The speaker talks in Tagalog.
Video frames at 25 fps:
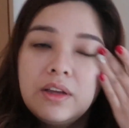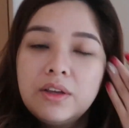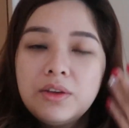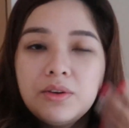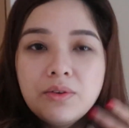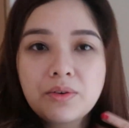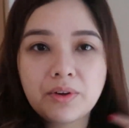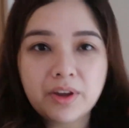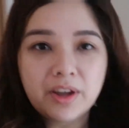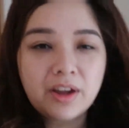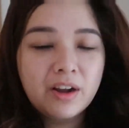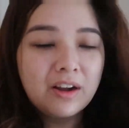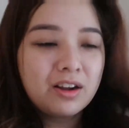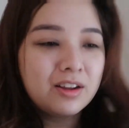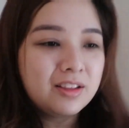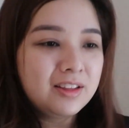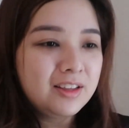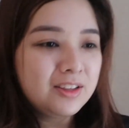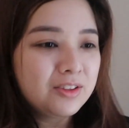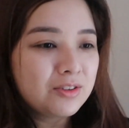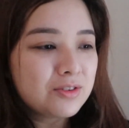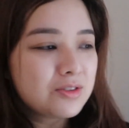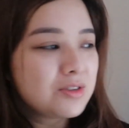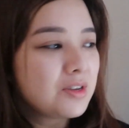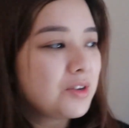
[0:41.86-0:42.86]
yung air
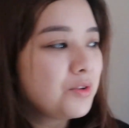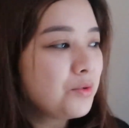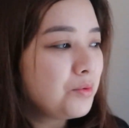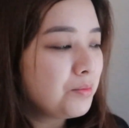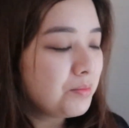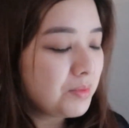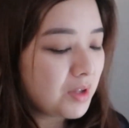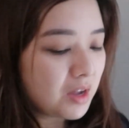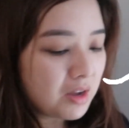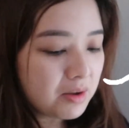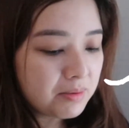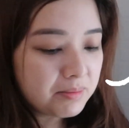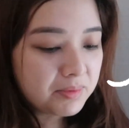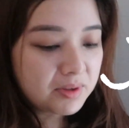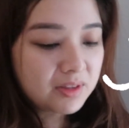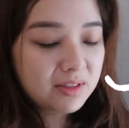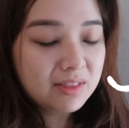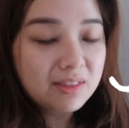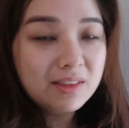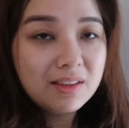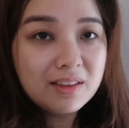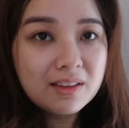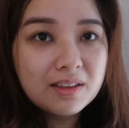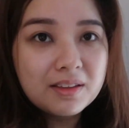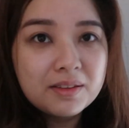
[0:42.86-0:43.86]
dito sa room namin.